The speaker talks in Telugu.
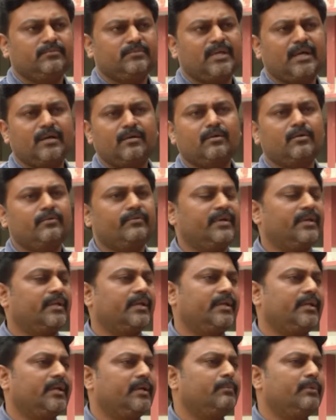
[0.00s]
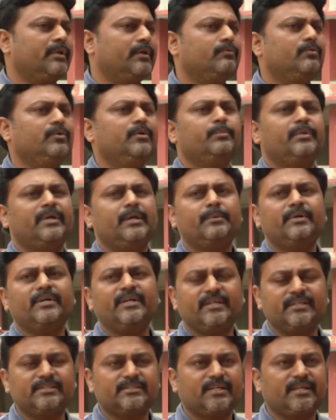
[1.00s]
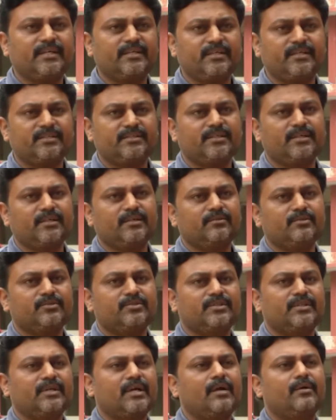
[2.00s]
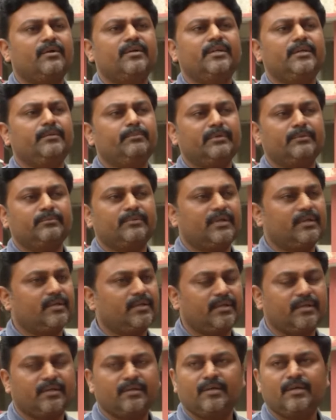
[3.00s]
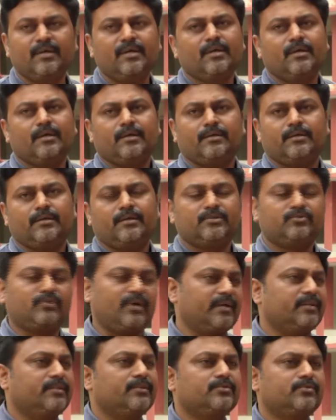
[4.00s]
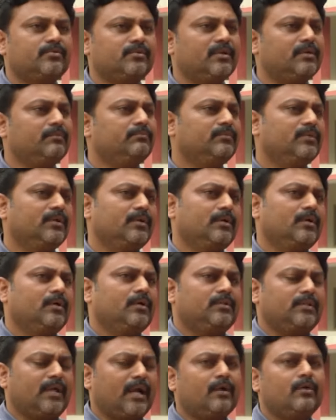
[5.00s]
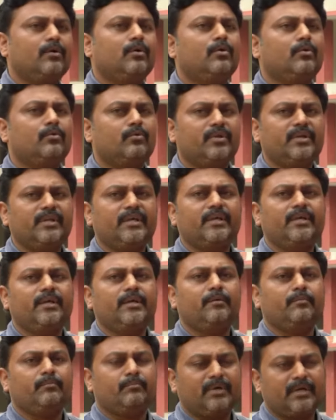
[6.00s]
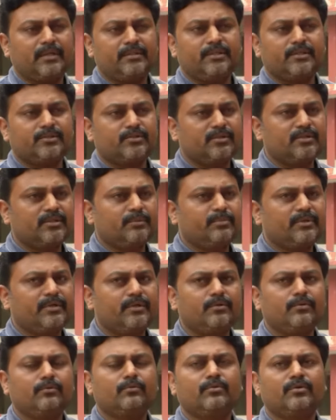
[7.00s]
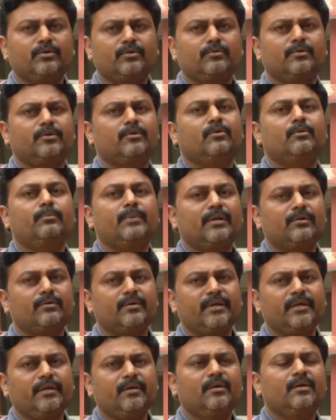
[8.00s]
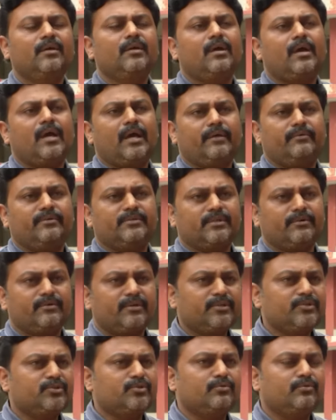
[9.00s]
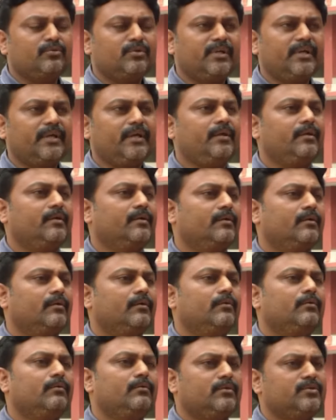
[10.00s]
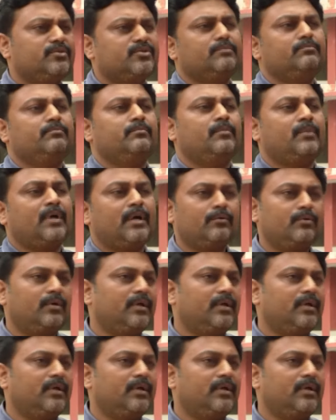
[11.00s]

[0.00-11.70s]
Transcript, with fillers: దాంట్లో వేరే టైం లేవు ఇప్పుడు ఏమంటే డిజిటలైజేషన్ అనేది వచ్చింది కాబట్టి మేము దాన్ని uh, స్వాగతిస్తున్నాం దాంట్లో కొన్ని మా అధ్యక్షులు చెప్పినట్టు కొన్ని కొన్ని లోపాలు ఉన్నాయి అవి సవరించుకుంటే కొంచెం మాకు